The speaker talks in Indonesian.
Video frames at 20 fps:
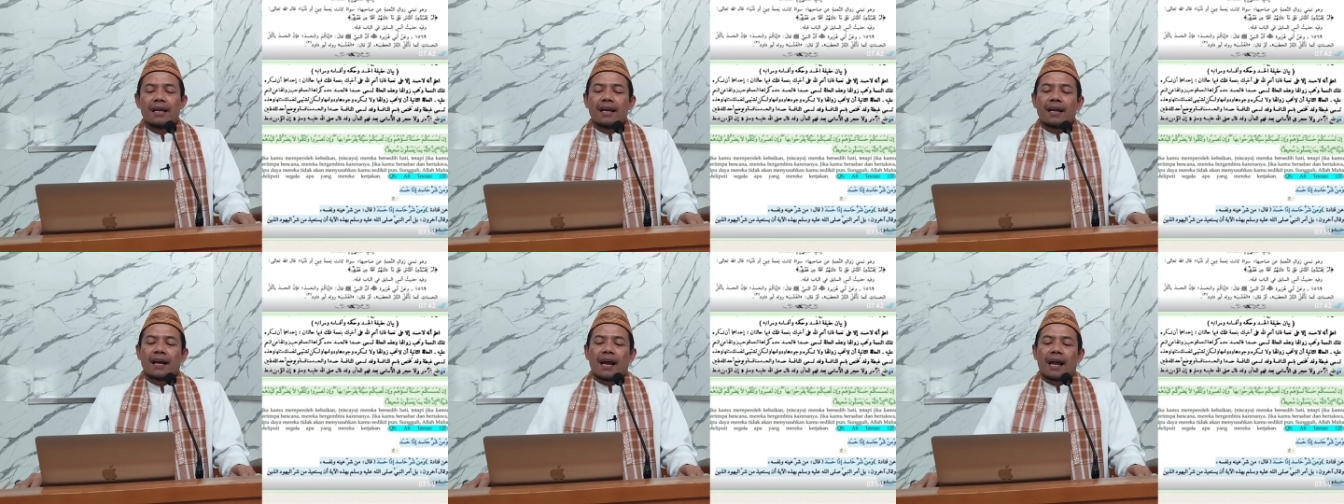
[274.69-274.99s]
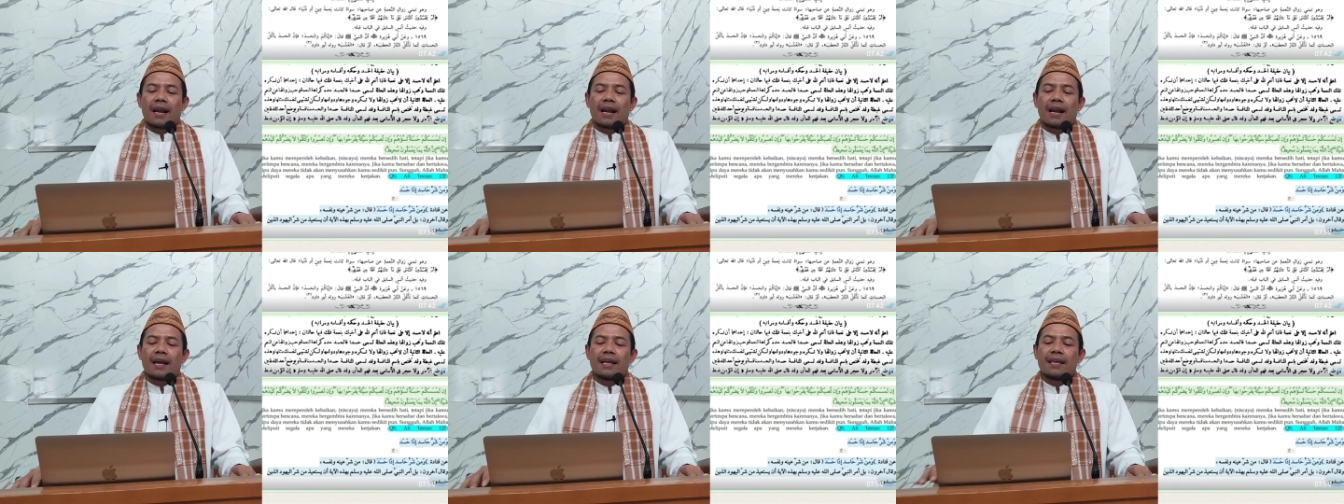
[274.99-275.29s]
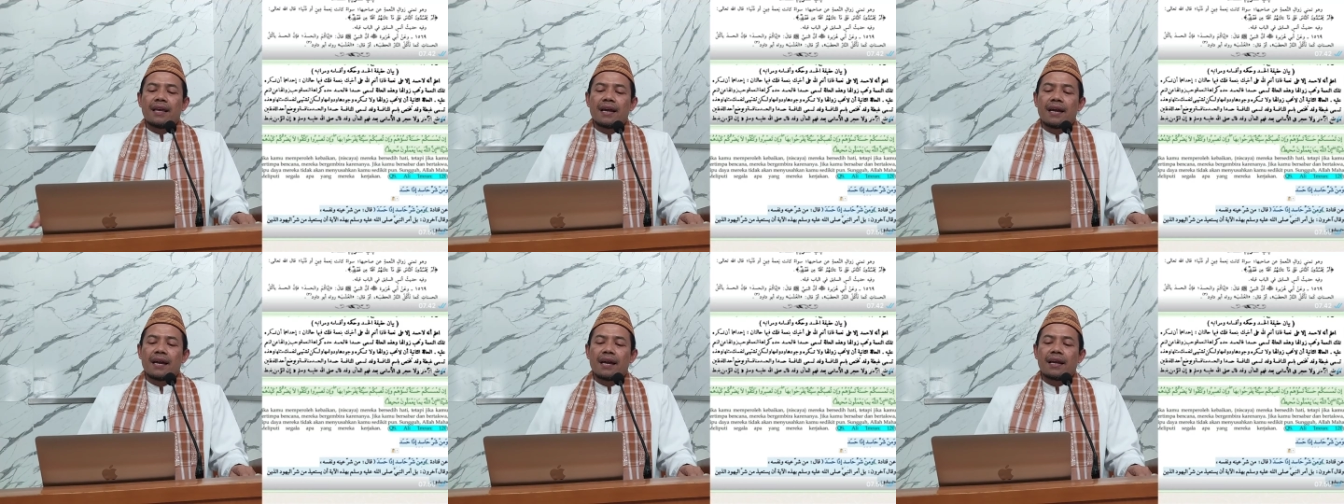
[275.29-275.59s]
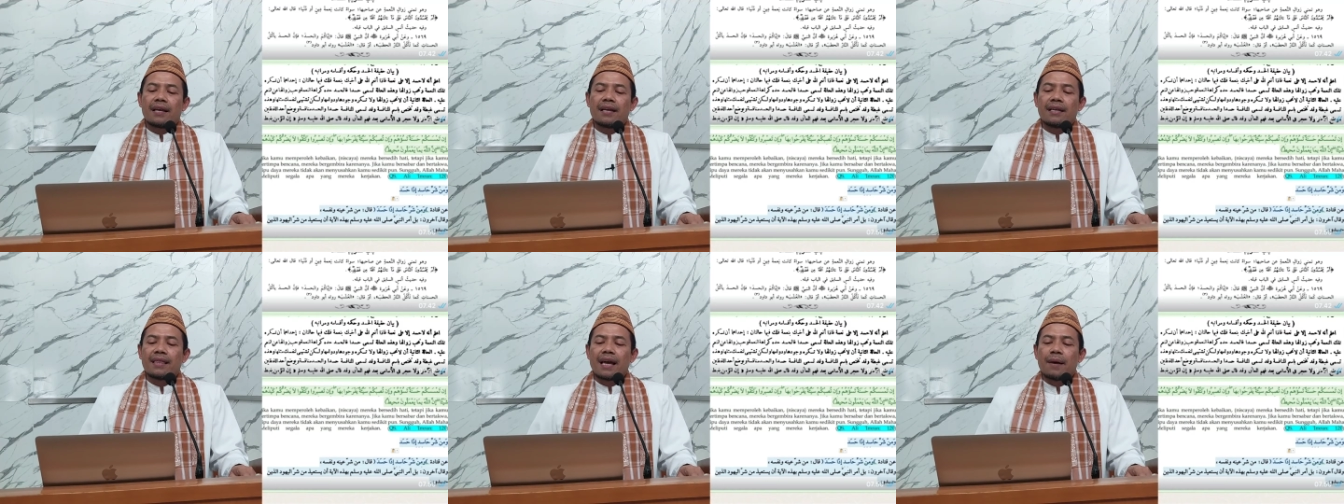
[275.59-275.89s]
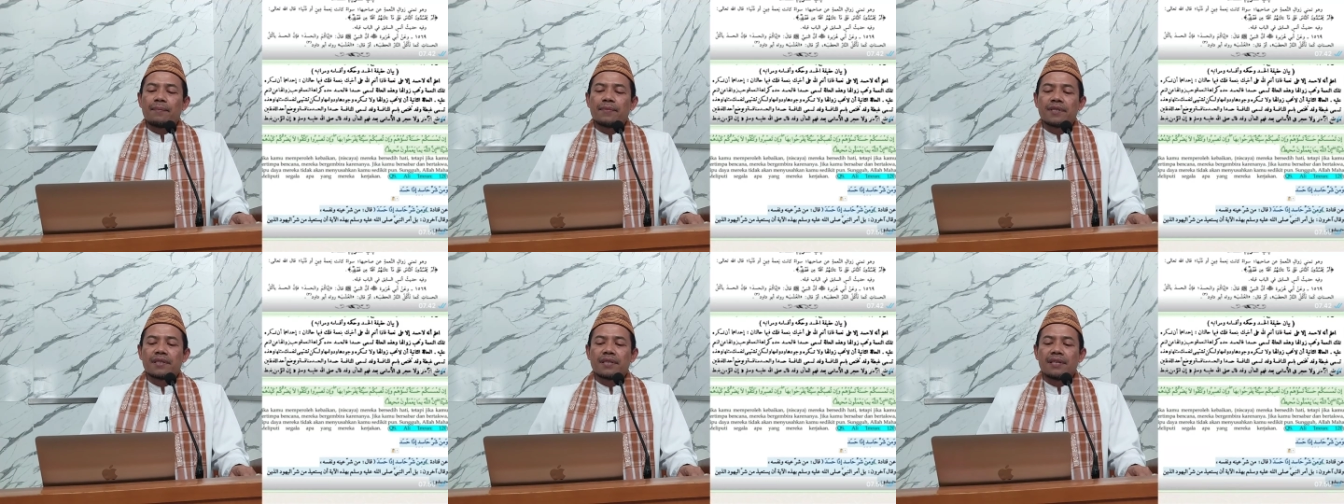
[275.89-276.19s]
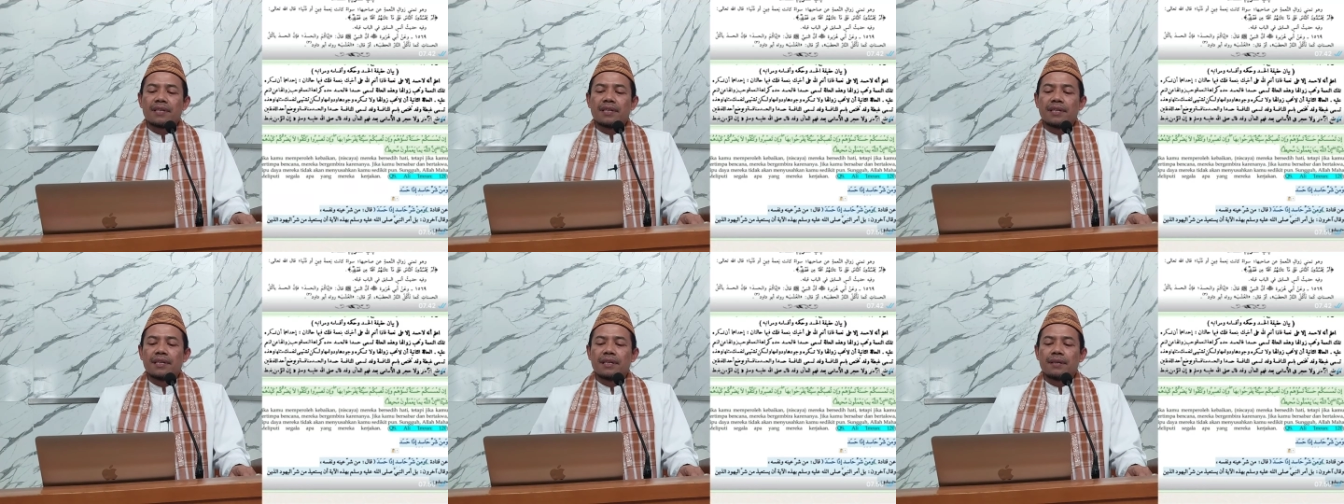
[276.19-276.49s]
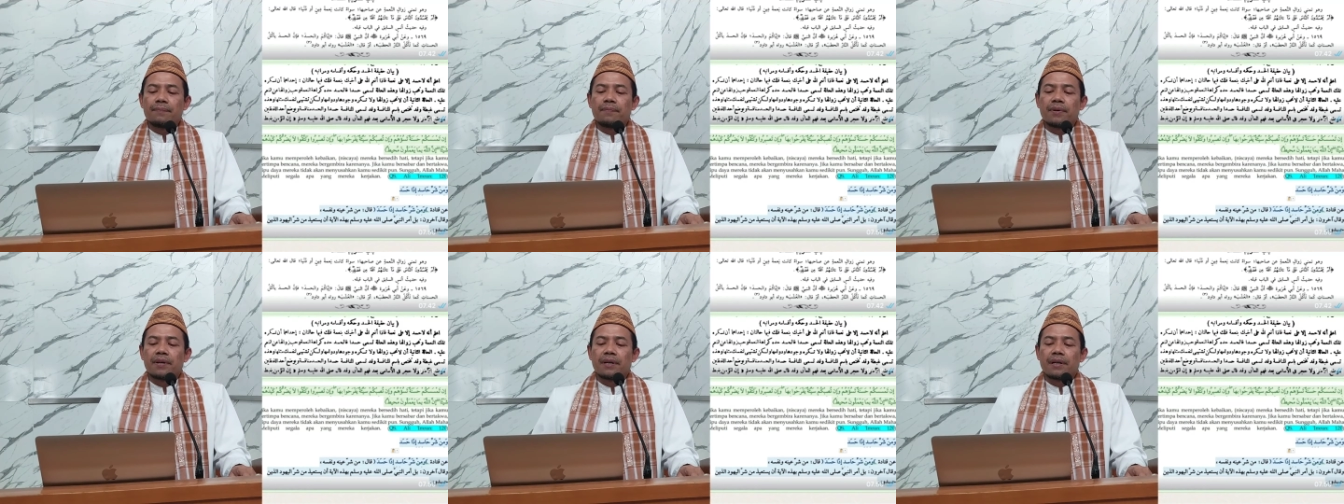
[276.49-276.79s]
Karenanya kita
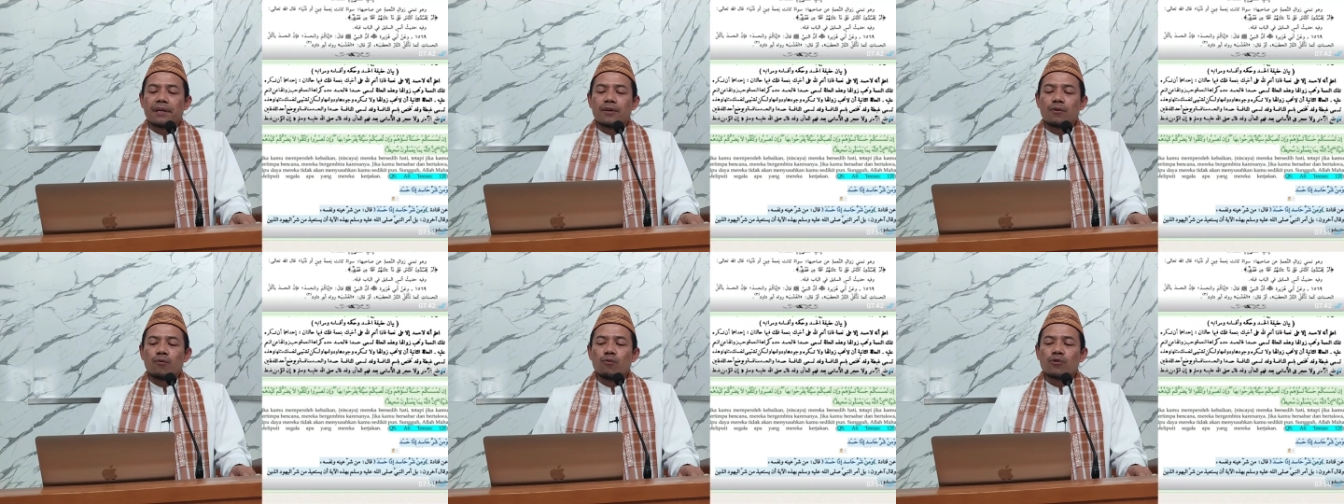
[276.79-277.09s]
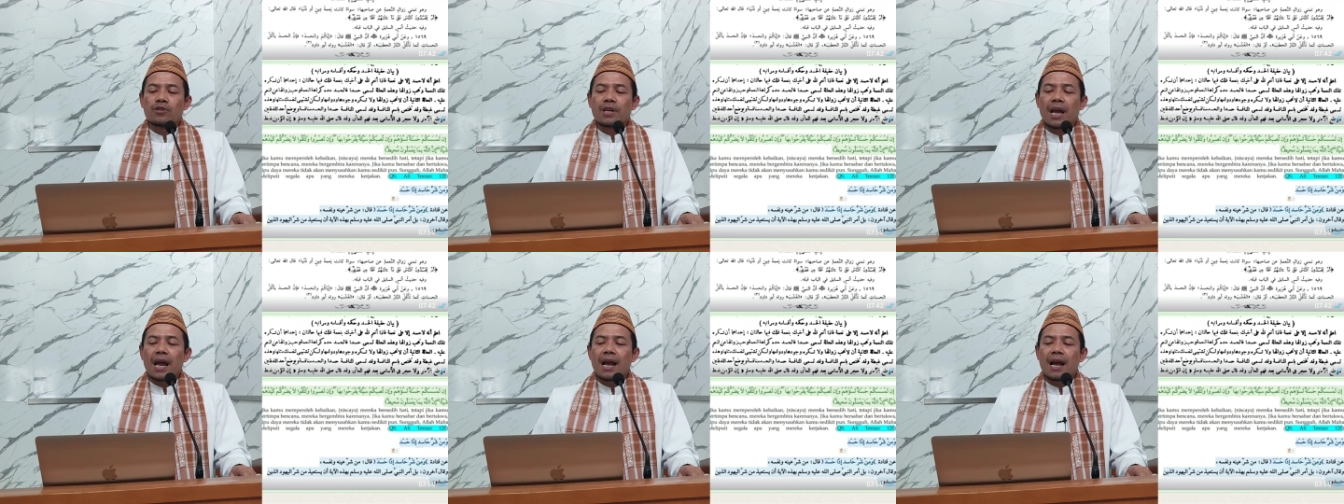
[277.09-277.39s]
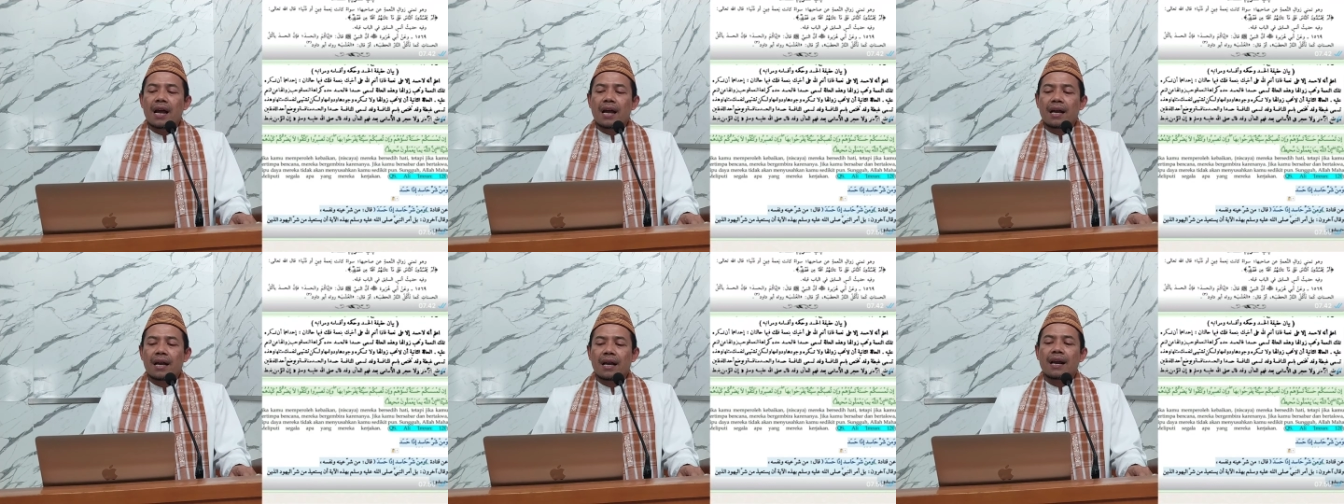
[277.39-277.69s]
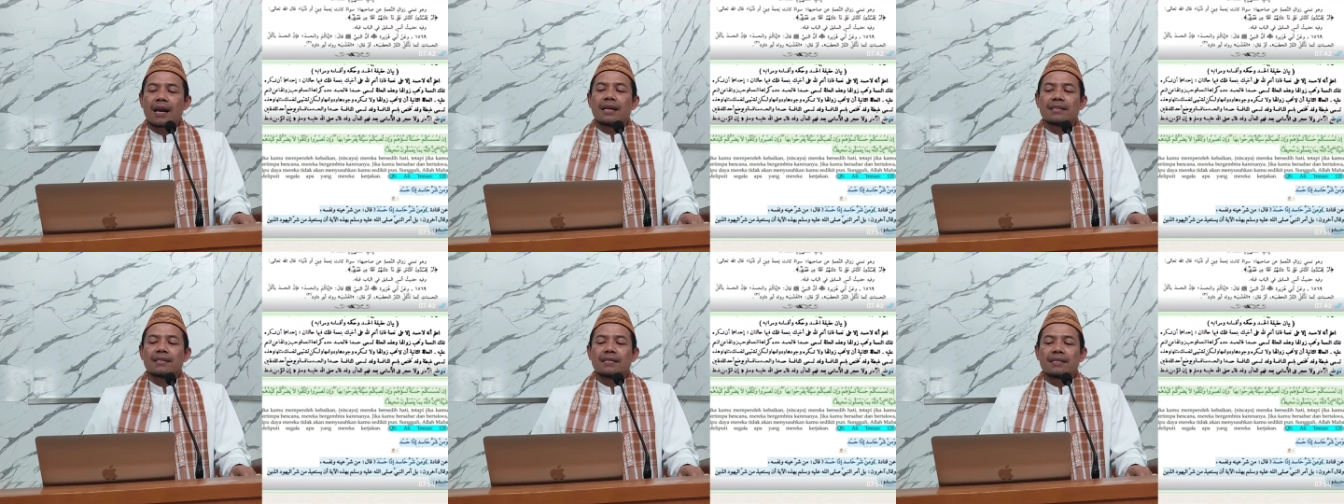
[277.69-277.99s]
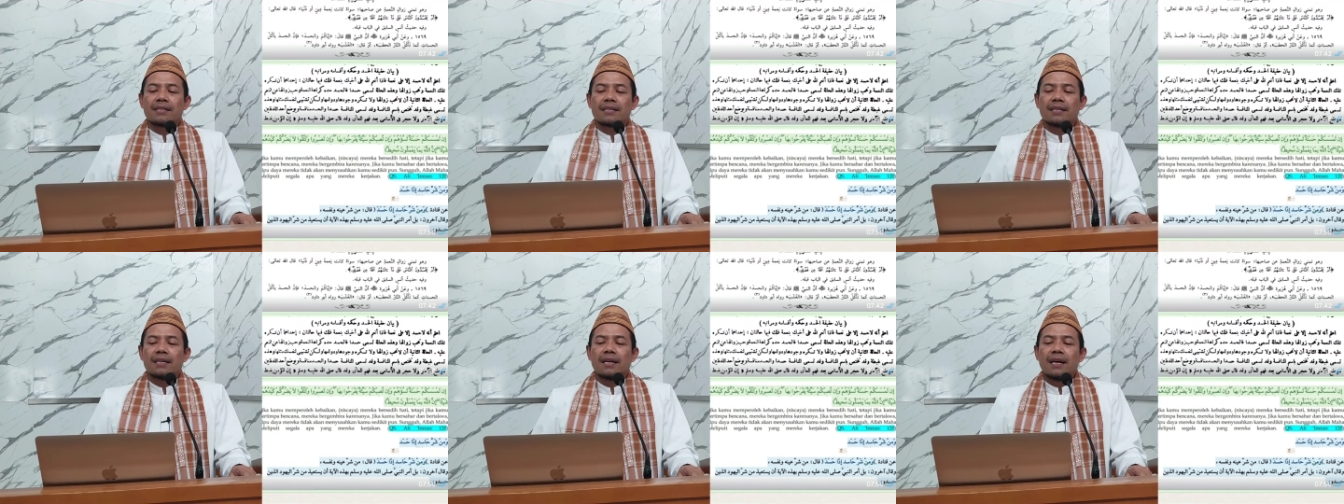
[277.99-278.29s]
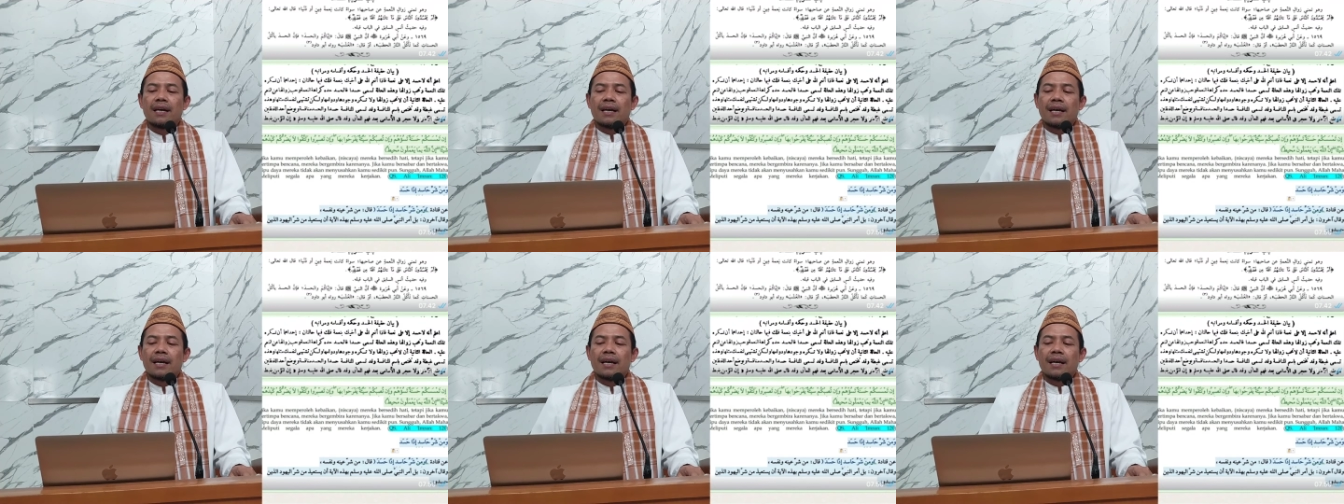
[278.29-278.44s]
mesti berusaha keras